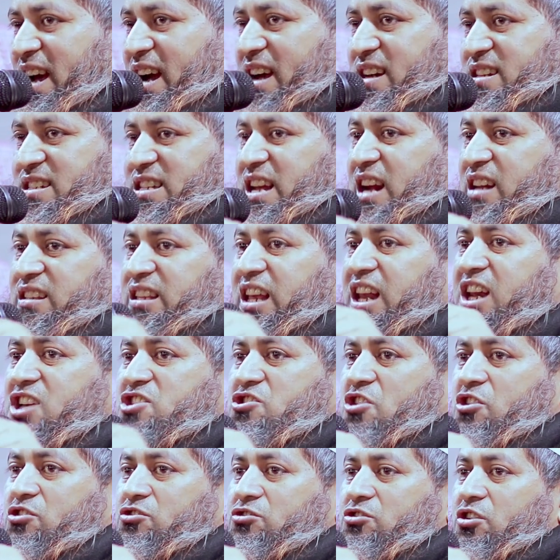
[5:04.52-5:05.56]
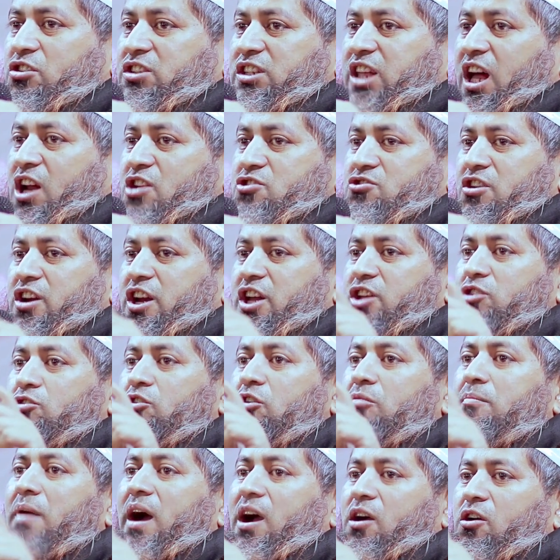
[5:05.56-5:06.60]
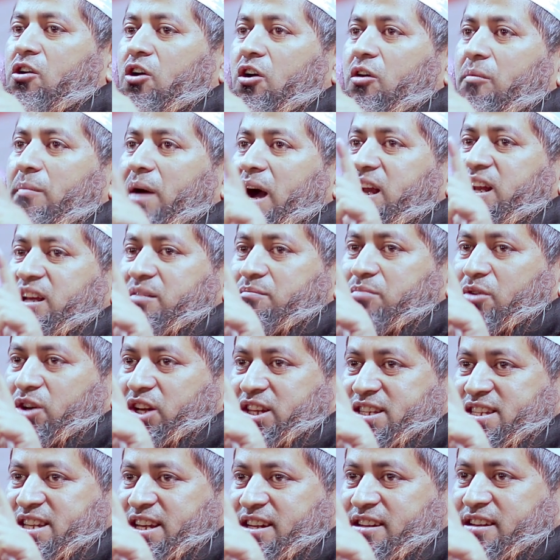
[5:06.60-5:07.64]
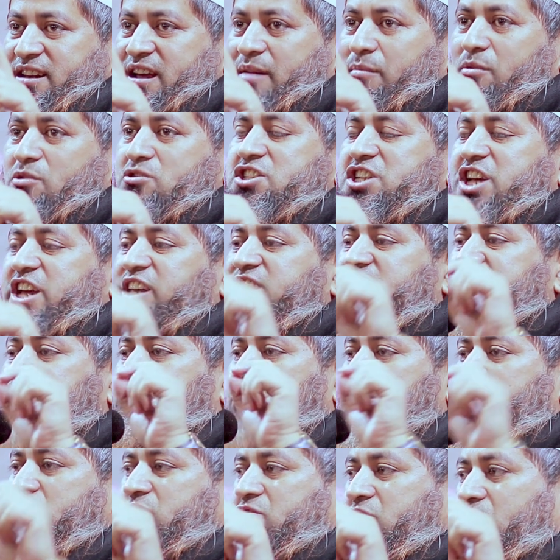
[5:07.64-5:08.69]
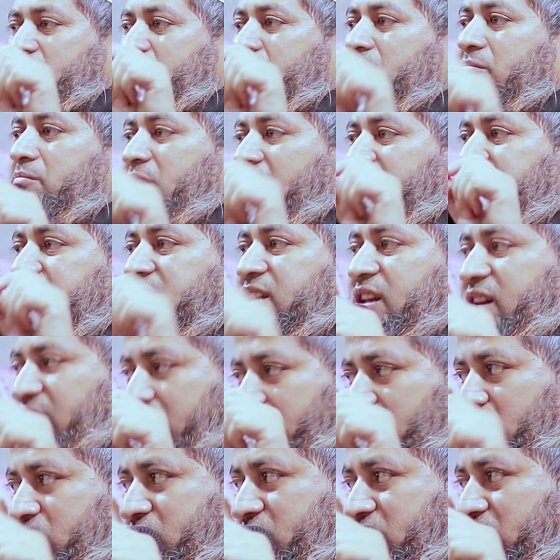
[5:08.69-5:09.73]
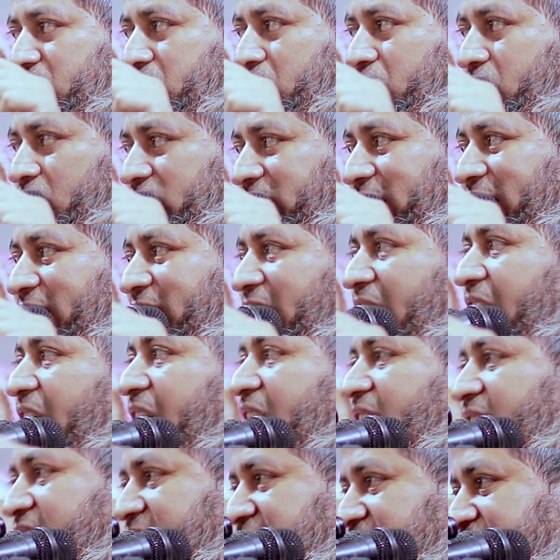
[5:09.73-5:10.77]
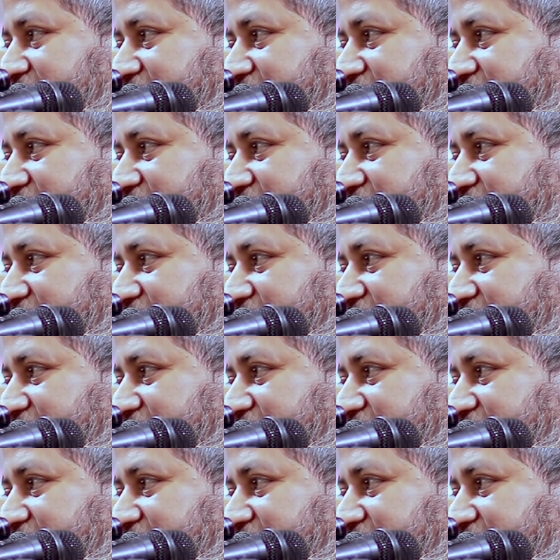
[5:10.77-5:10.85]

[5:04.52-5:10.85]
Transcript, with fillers: আর যার দিল শক্ত তার জন্যে দুর্ভাগ্য মালিক বলেছেন এবং সে স্পষ্ট গুমরাহিতে নিমজ্জিত কথাকার